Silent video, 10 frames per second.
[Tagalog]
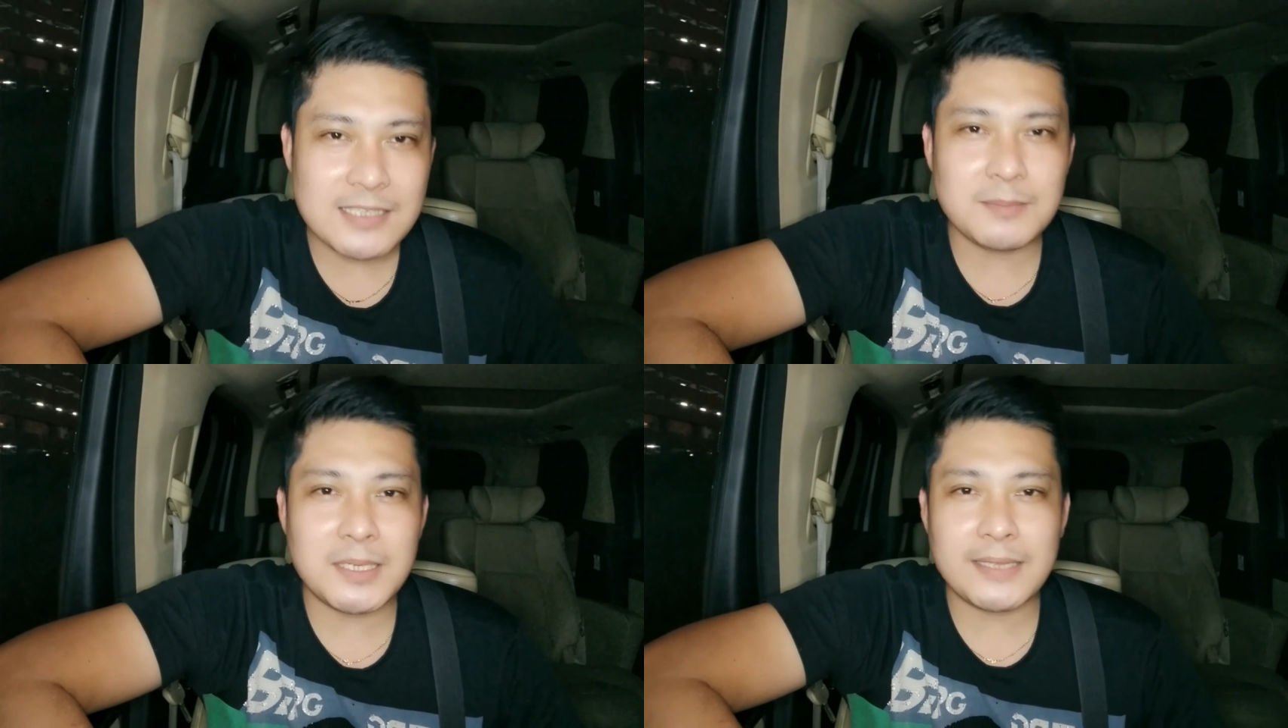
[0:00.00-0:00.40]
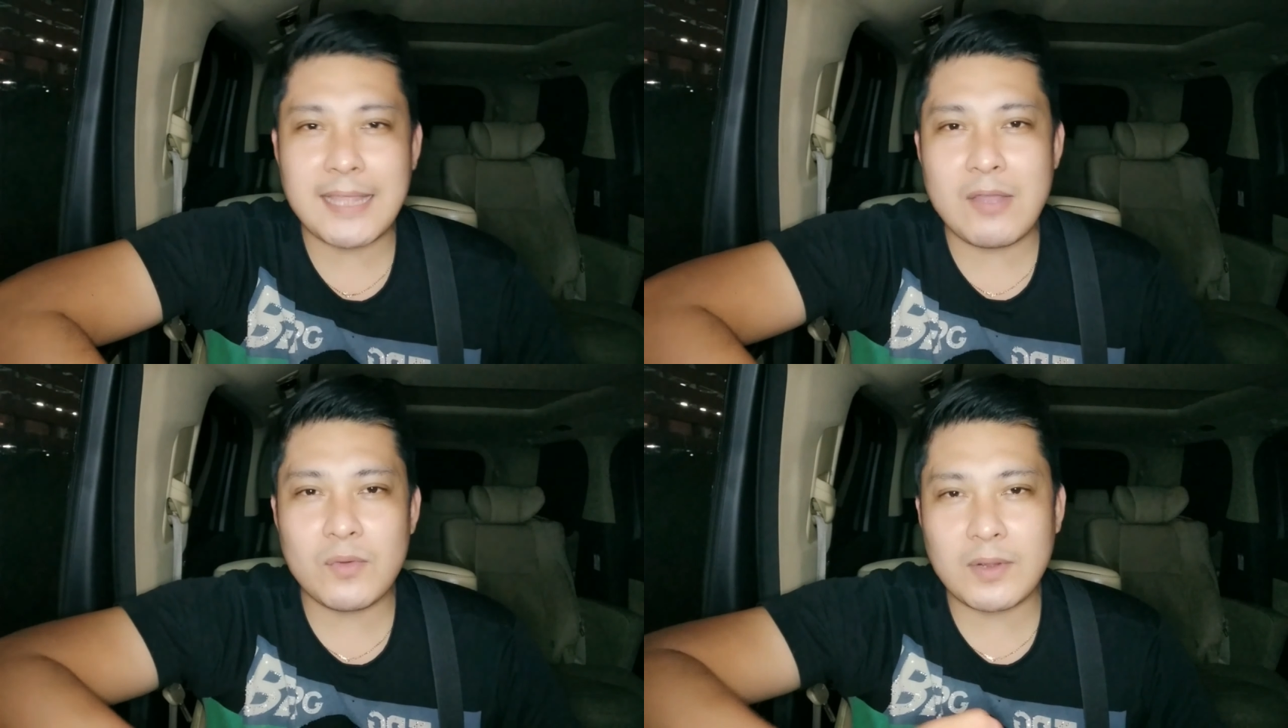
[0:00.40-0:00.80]
sa mga
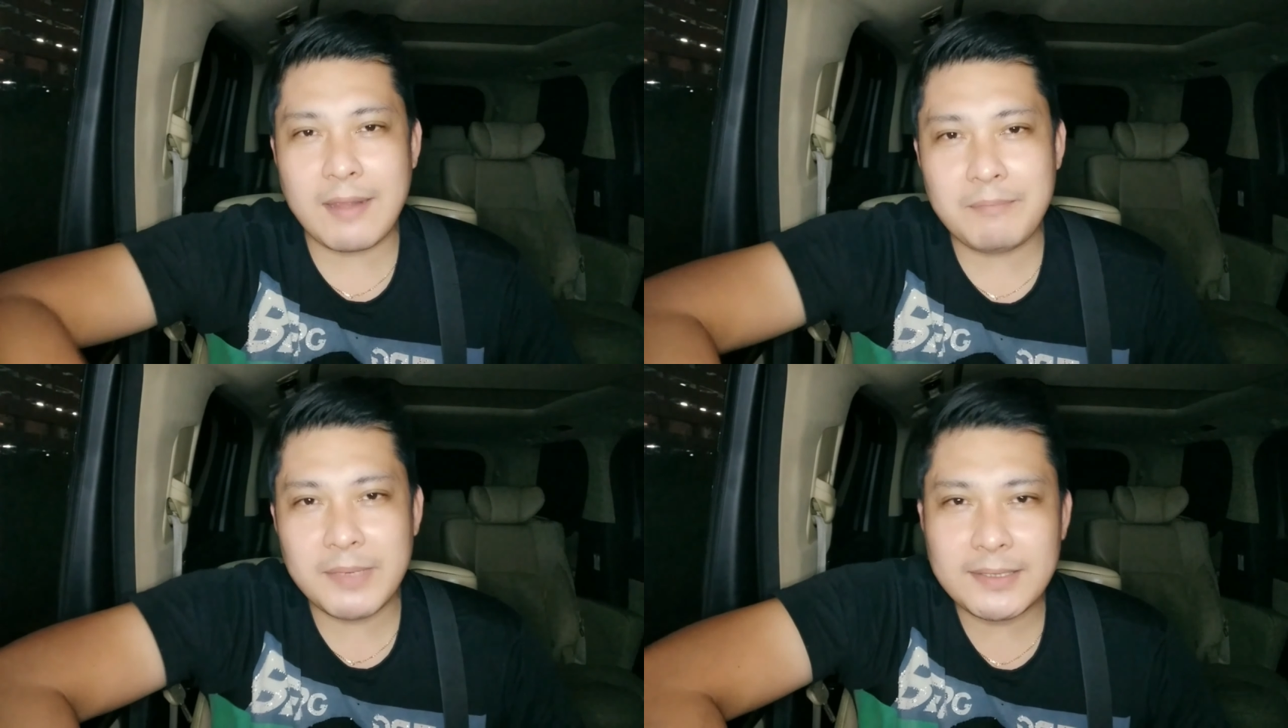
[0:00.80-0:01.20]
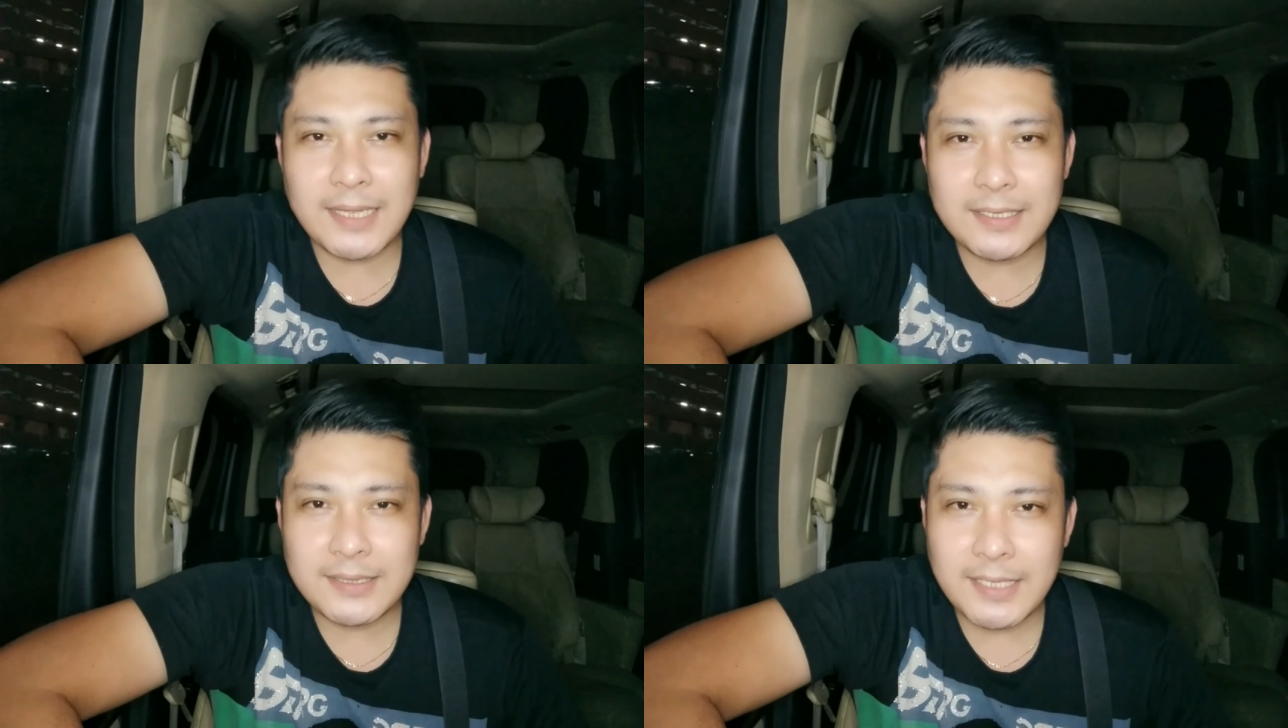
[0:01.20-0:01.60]
taong crab
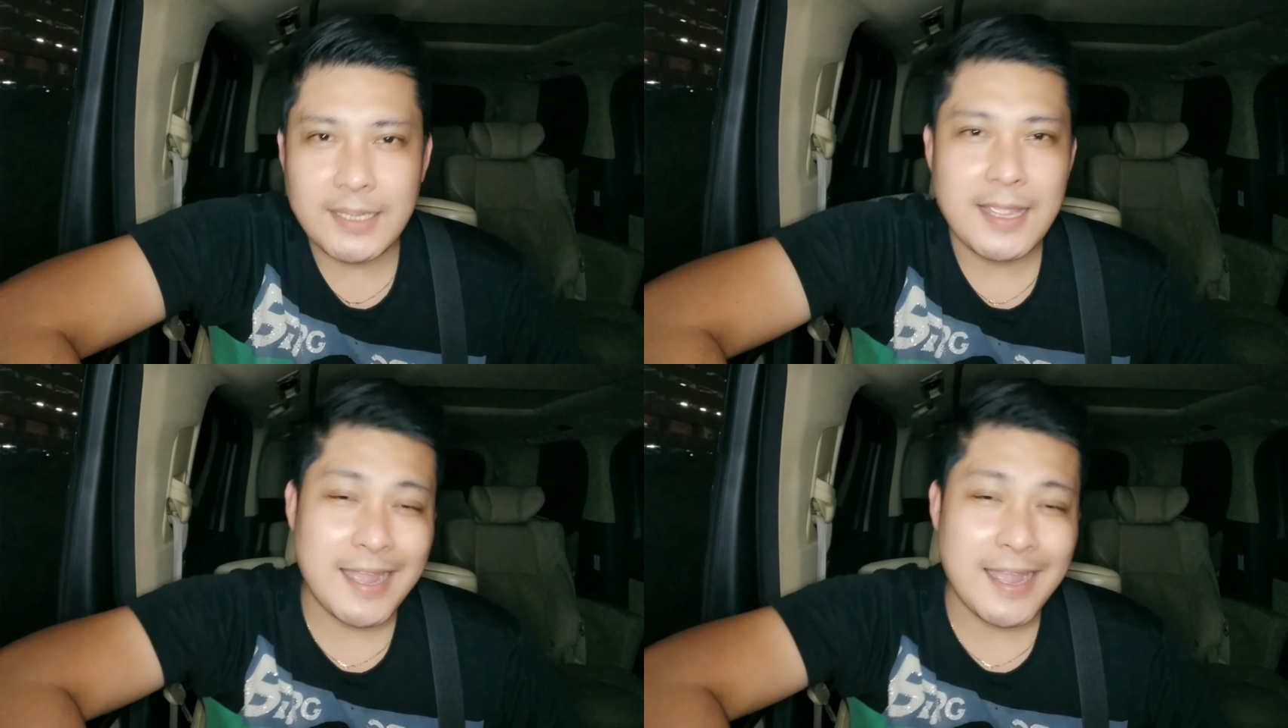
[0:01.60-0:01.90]
mentality